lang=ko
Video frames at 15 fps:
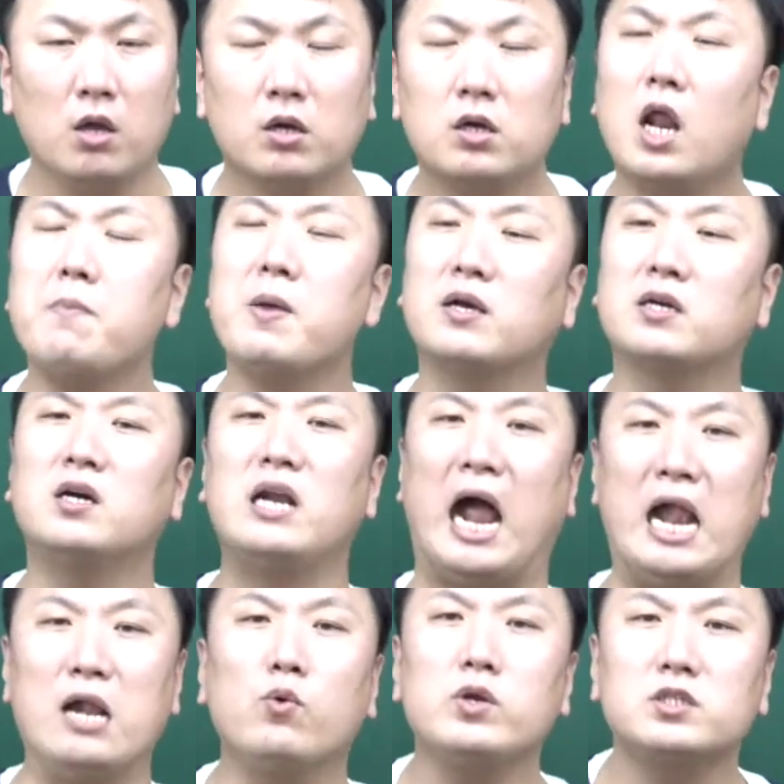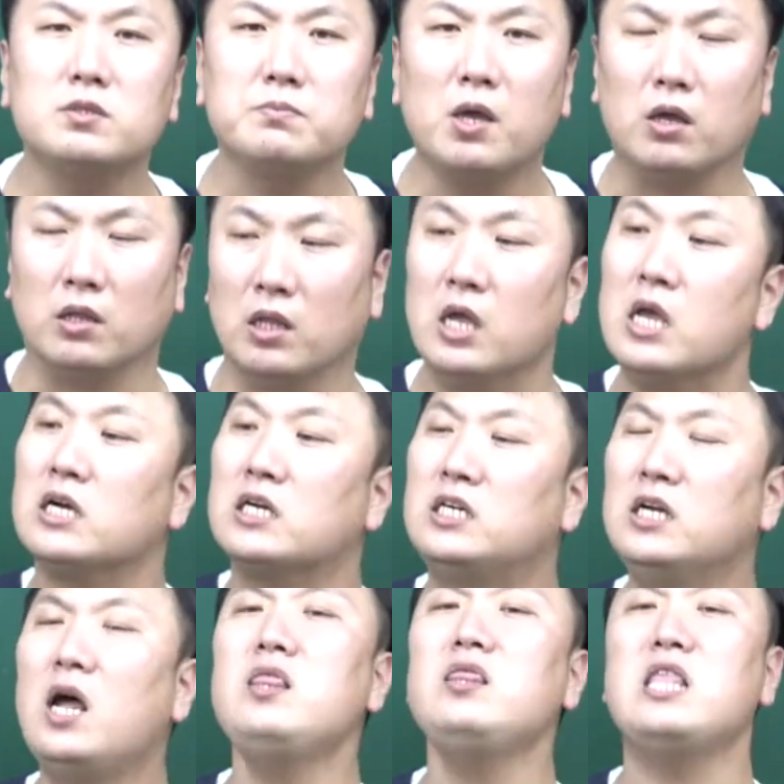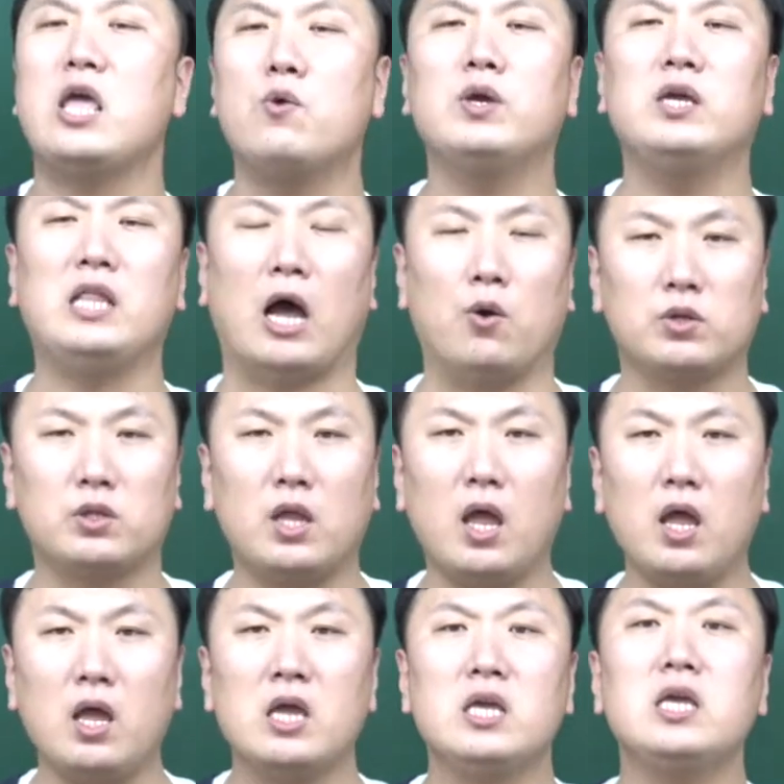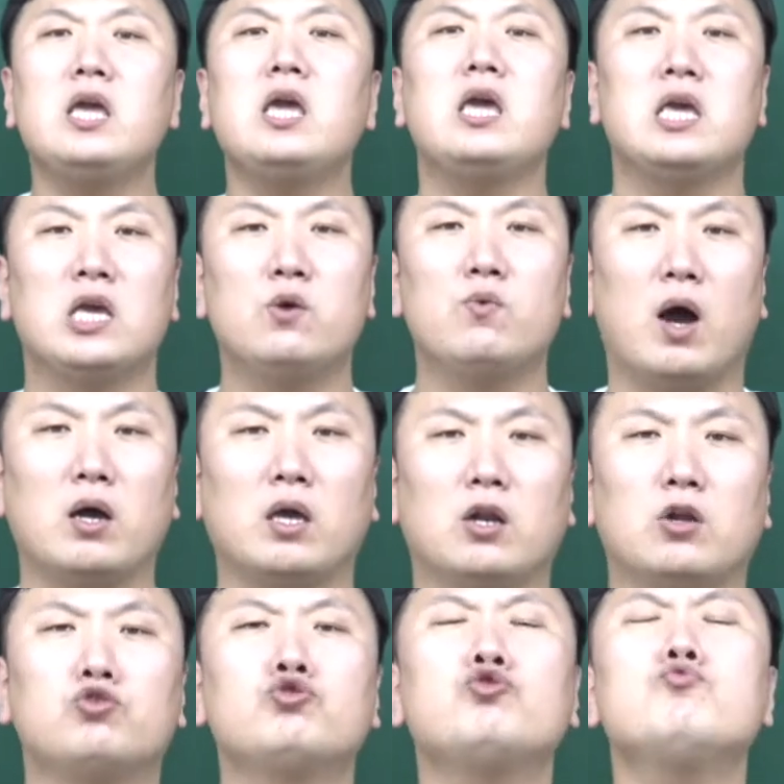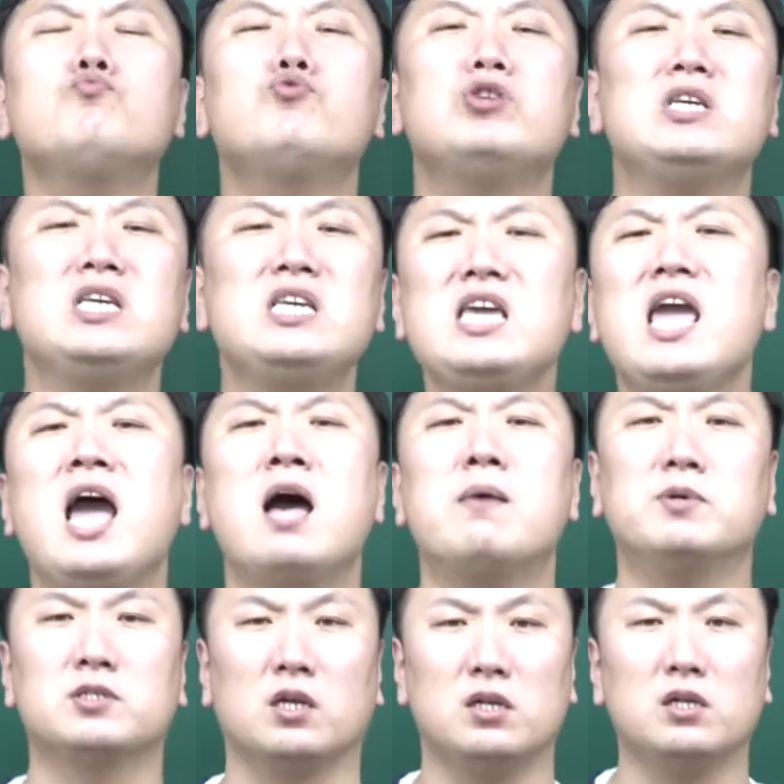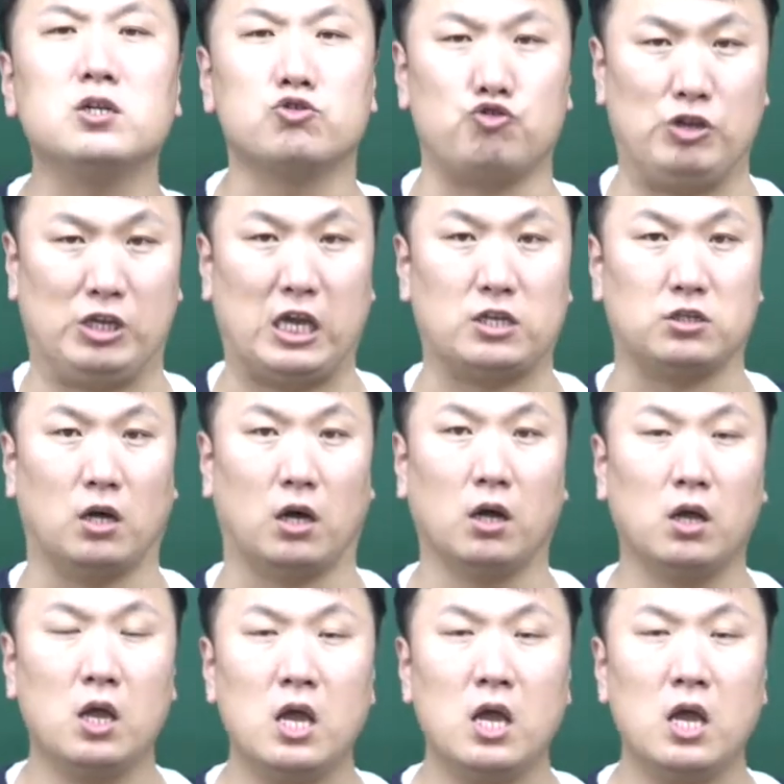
그러면 그걸 알고 있으면 그런 내용이 나올 때 이 인과관계를 충분히 이해하면서 읽을 수 있겠죠.